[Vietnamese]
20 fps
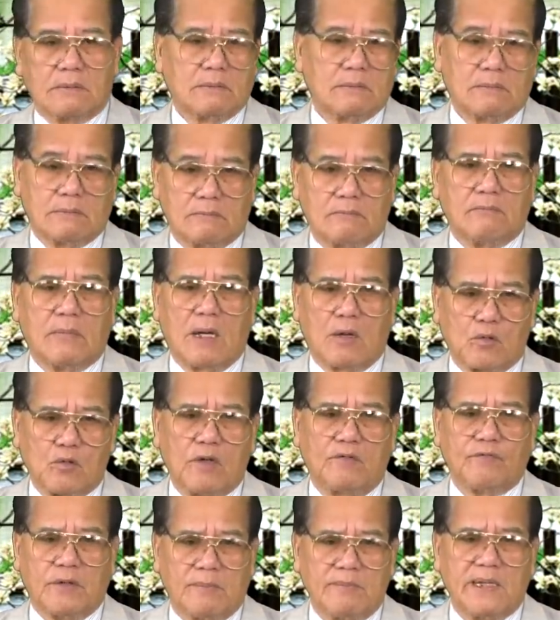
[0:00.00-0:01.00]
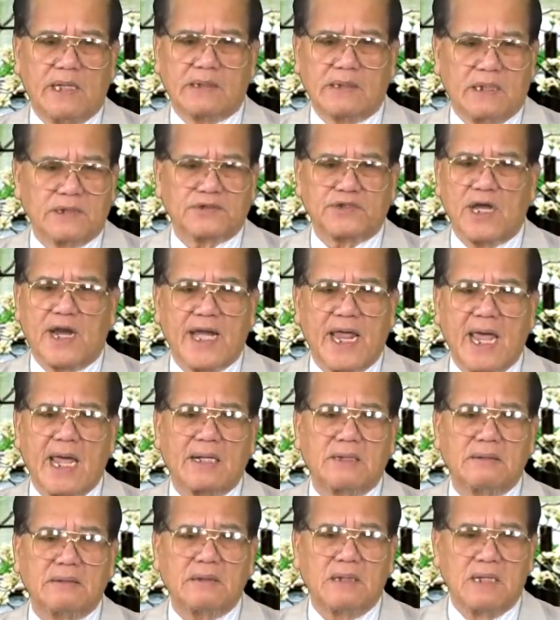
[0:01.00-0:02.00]
Mà quý vị biết rằng da
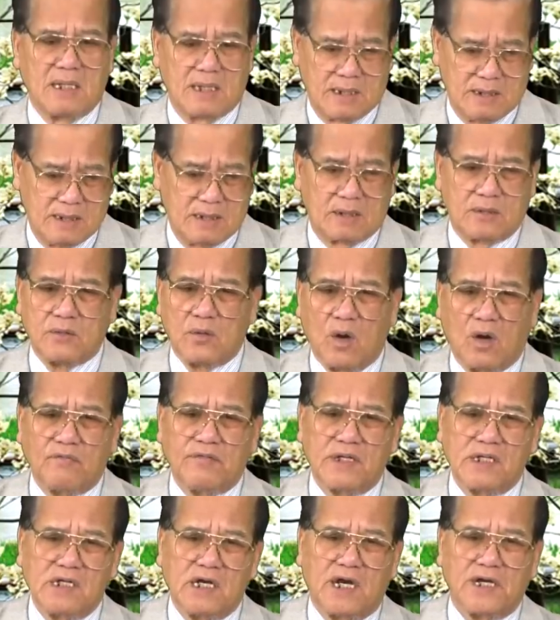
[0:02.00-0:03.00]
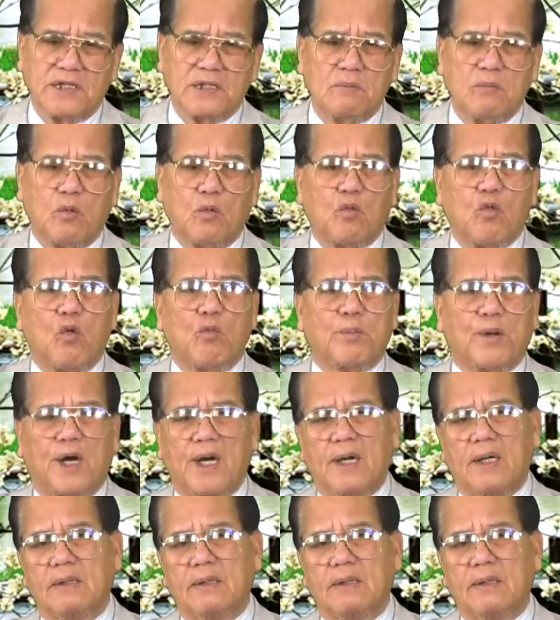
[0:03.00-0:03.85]
đen đối với người như mụ Hooper,